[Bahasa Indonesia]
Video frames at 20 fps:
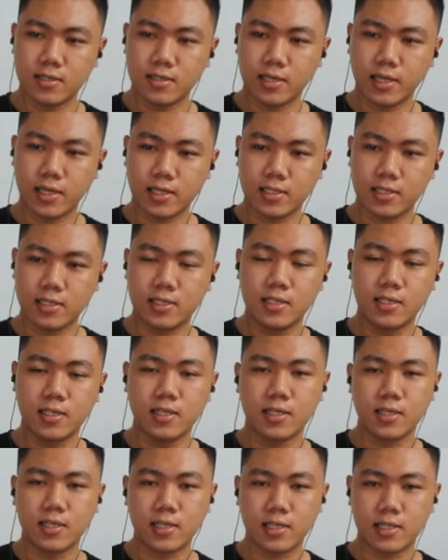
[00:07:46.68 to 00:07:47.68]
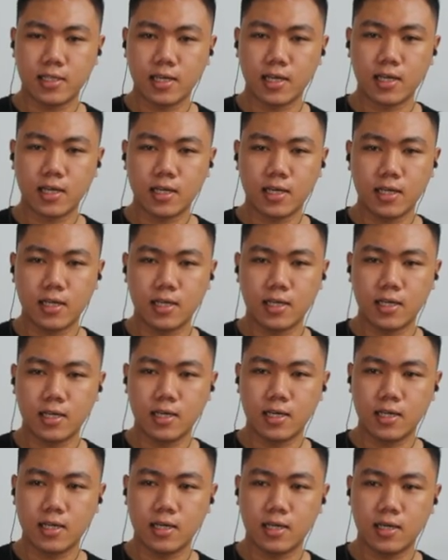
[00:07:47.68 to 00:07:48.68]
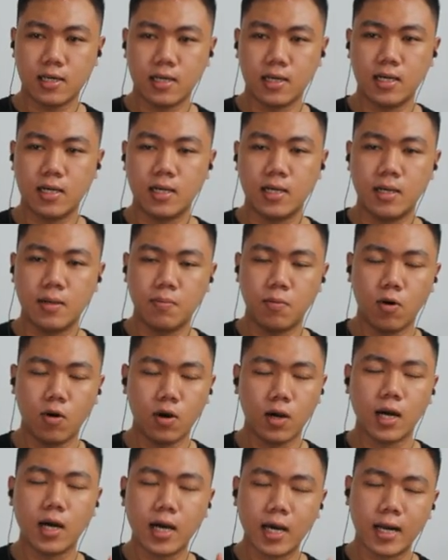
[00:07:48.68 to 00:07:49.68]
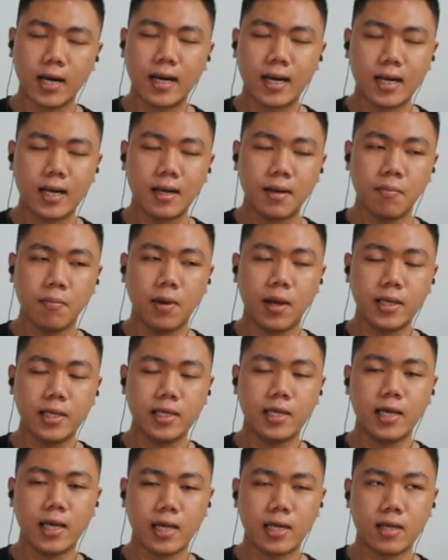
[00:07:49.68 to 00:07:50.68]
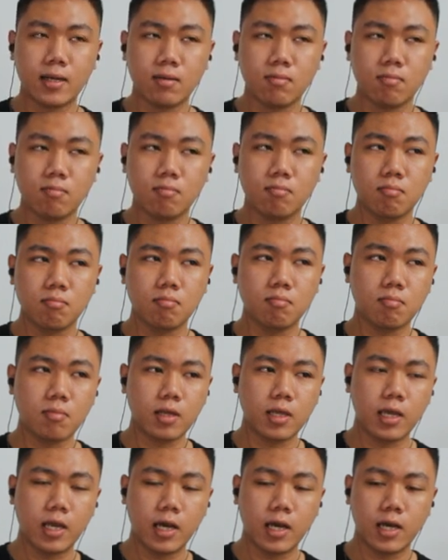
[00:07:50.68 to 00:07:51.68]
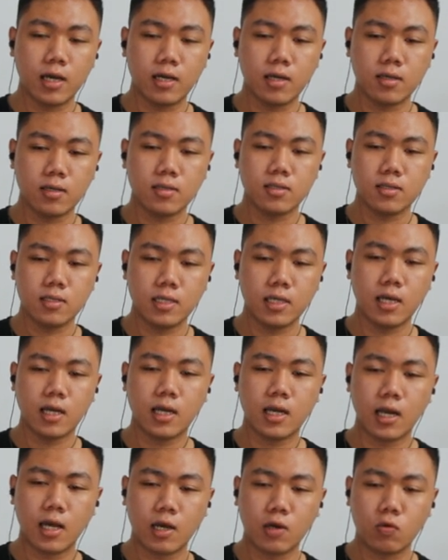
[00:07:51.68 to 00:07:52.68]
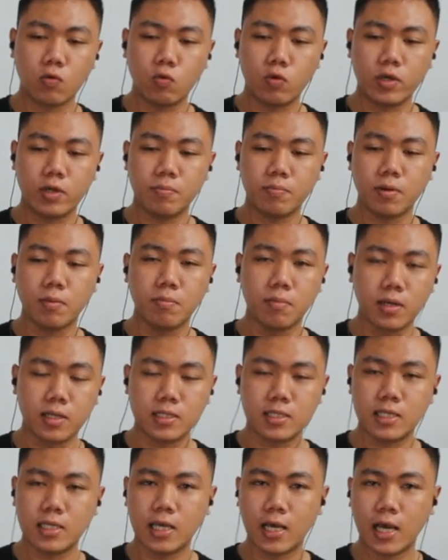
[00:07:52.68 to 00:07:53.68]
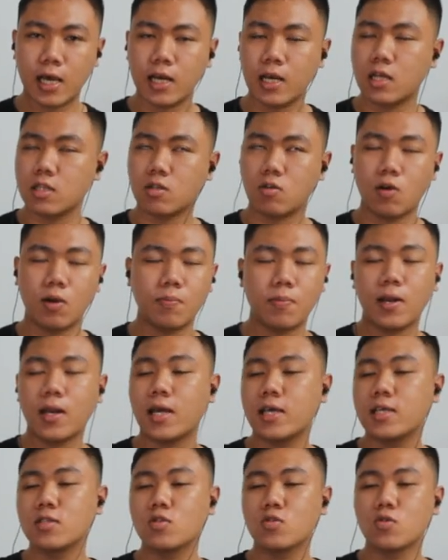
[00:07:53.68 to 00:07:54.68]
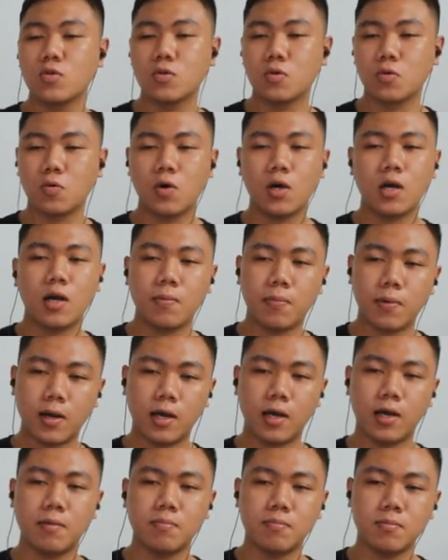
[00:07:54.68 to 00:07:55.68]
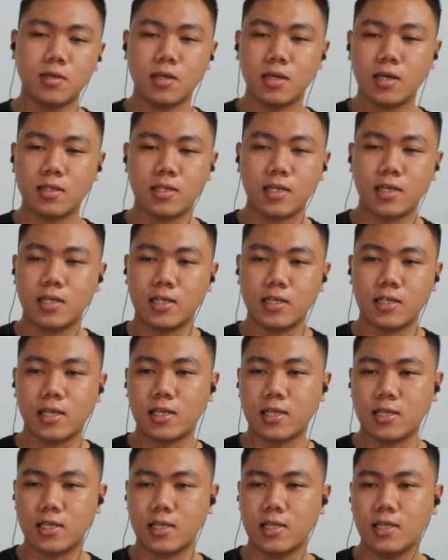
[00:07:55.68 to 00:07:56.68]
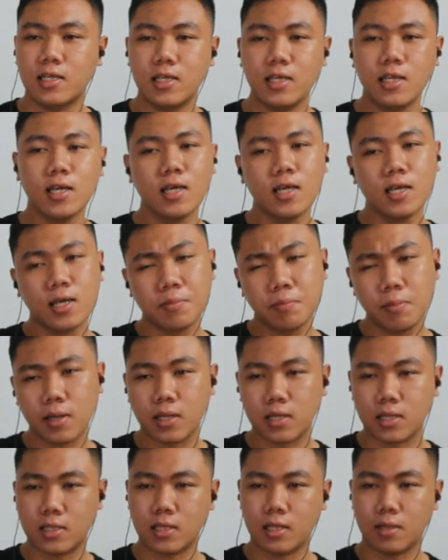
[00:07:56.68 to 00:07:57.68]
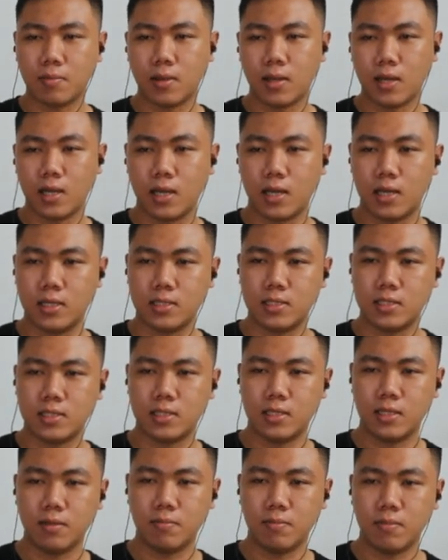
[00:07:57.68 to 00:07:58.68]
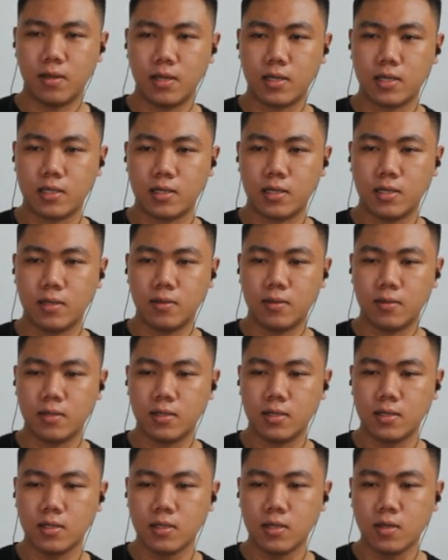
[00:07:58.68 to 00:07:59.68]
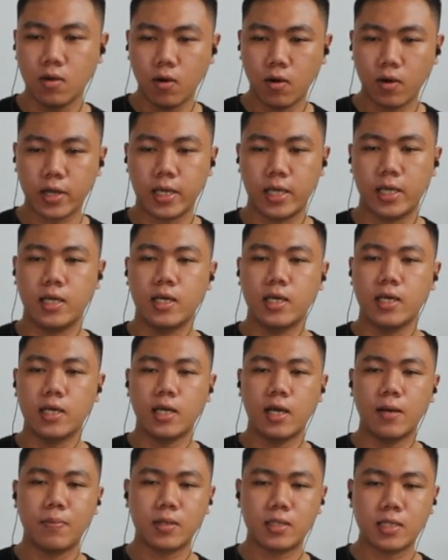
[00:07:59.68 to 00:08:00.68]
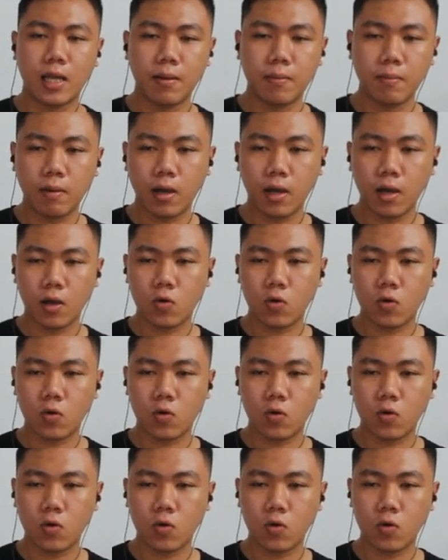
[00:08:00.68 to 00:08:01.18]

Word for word: next kita ke bongkar bagian yang dia ngelakuin pembersihan atau apalah itu gue nggak paham dengan teknik-teknik ini mari kita bahas simak nah. oke okay, yang pertama